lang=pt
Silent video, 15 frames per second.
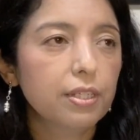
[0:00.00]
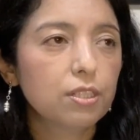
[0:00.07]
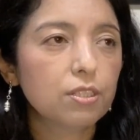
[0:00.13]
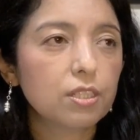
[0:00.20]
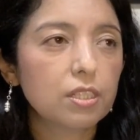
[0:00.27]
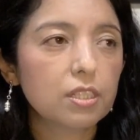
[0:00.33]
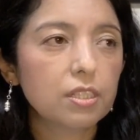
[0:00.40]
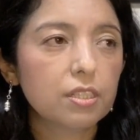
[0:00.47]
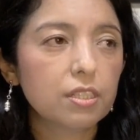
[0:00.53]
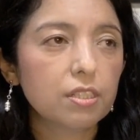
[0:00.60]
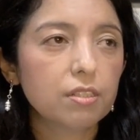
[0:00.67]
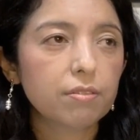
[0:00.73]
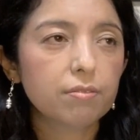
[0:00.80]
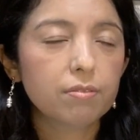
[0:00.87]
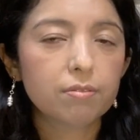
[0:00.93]

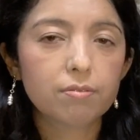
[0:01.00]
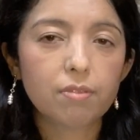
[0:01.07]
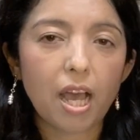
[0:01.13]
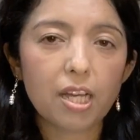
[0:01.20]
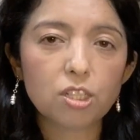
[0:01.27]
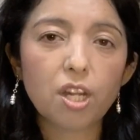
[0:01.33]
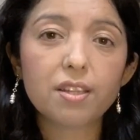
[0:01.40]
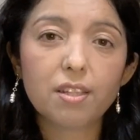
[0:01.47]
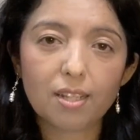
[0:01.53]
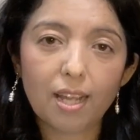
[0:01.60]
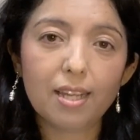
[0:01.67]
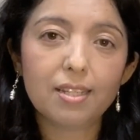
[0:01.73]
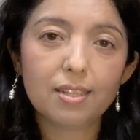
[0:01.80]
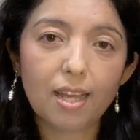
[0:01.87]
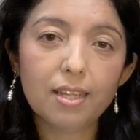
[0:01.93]
de haja
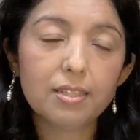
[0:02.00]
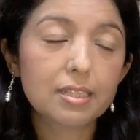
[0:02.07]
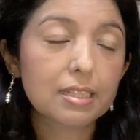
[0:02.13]
trem, né?